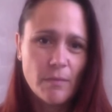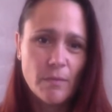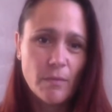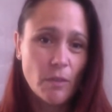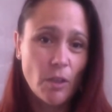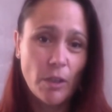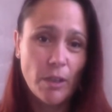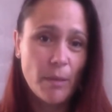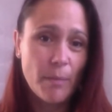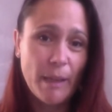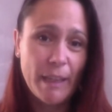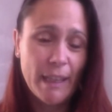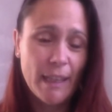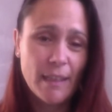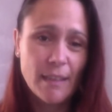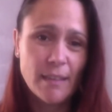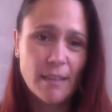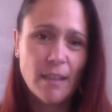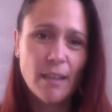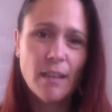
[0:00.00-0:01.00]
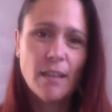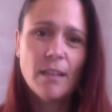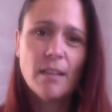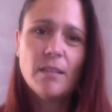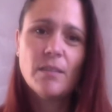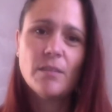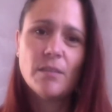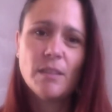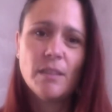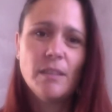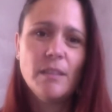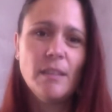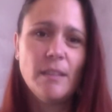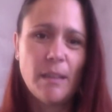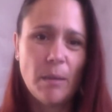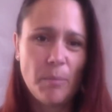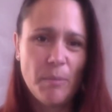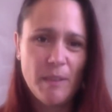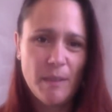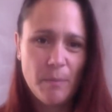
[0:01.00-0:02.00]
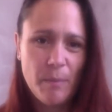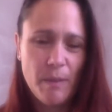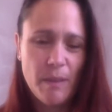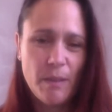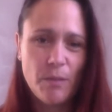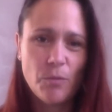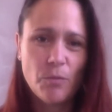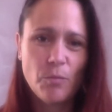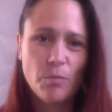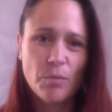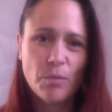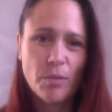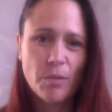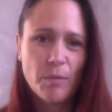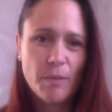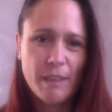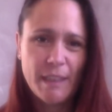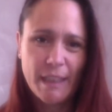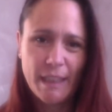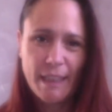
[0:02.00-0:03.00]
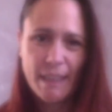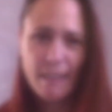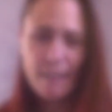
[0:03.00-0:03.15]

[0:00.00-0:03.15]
dans les magasins, euh, des, tapis spéciaux pour euh, tirer les